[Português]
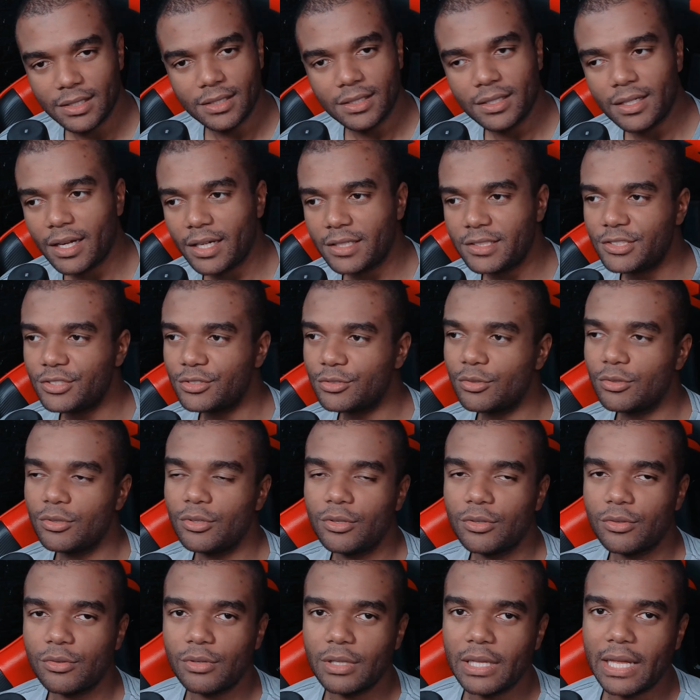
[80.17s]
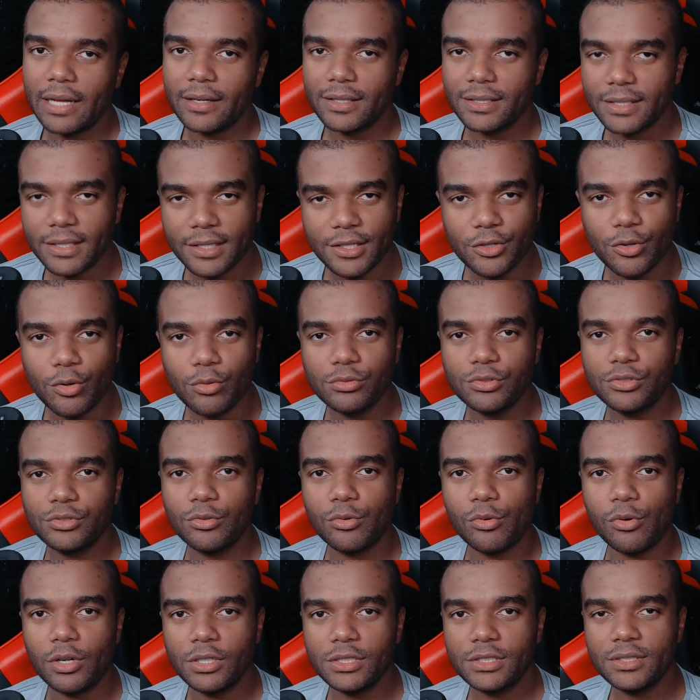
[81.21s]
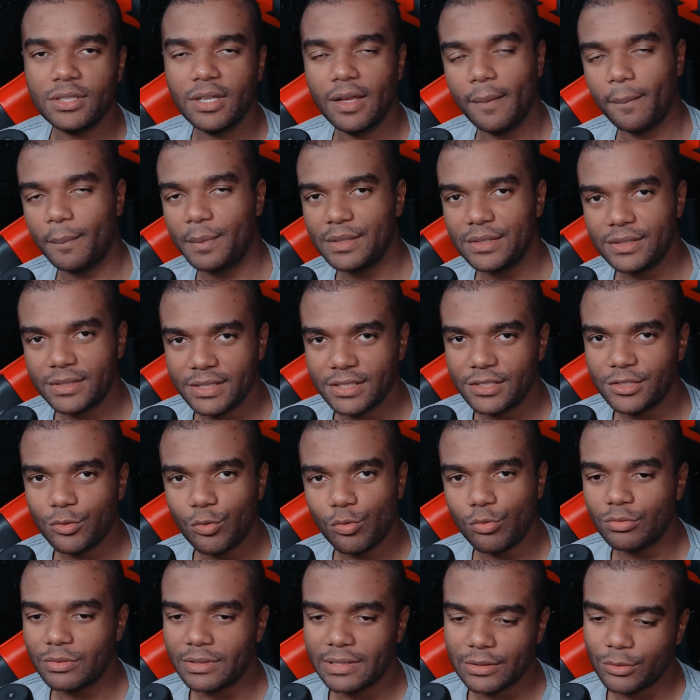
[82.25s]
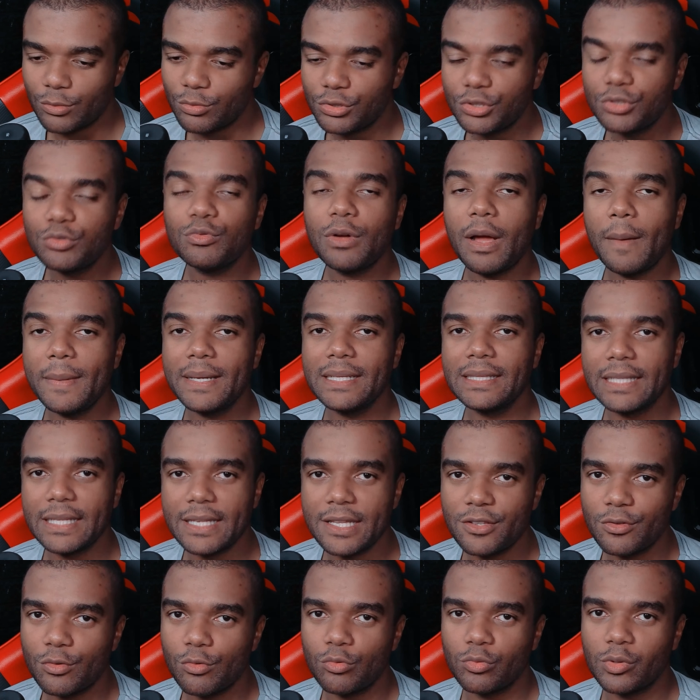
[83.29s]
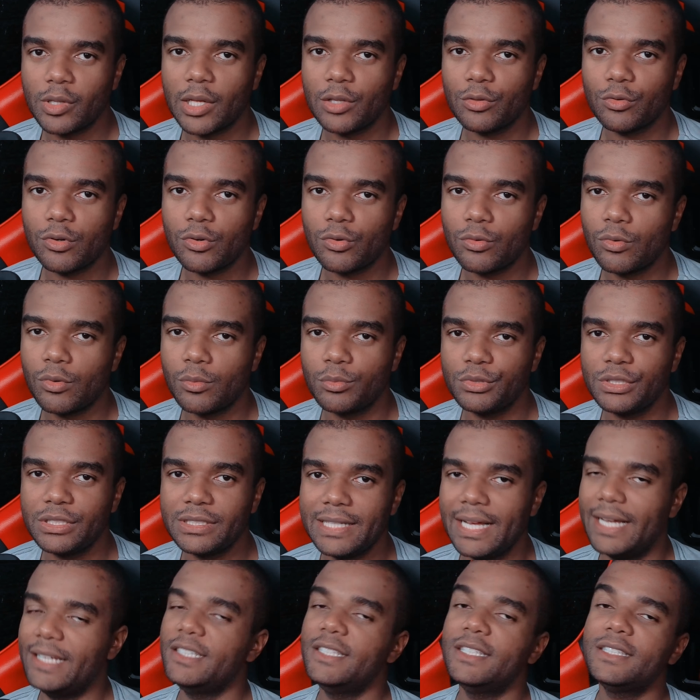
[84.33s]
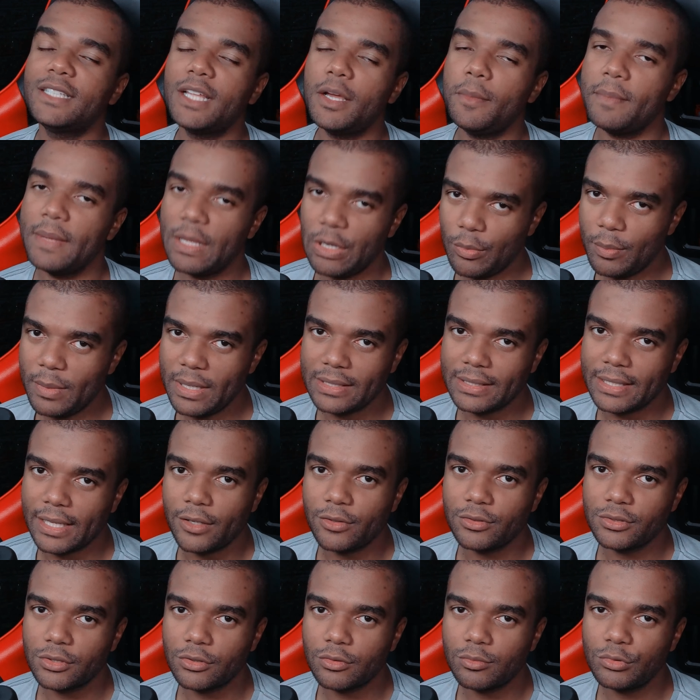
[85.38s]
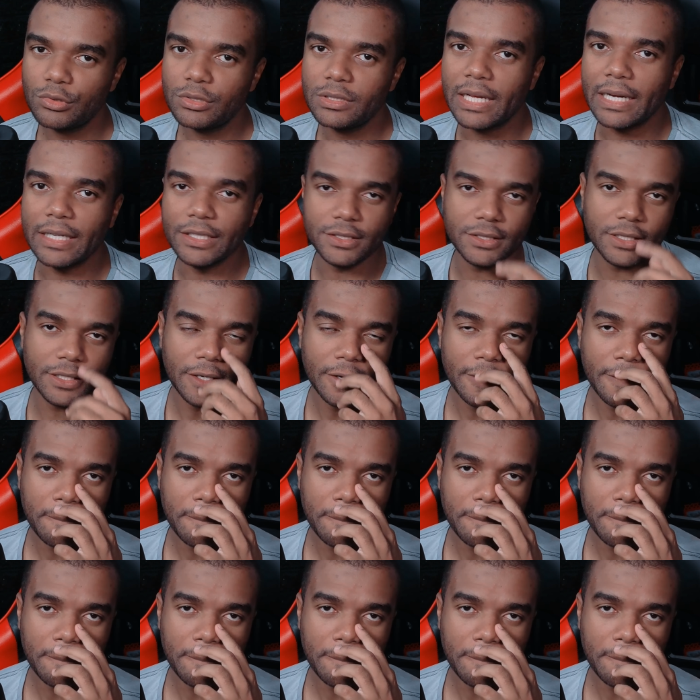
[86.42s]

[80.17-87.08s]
a gente colocou lá, criou um Discord para a gente ter esse, continuar mantendo esse contato com a comunidade e também aumentar a nossa comunidade, né?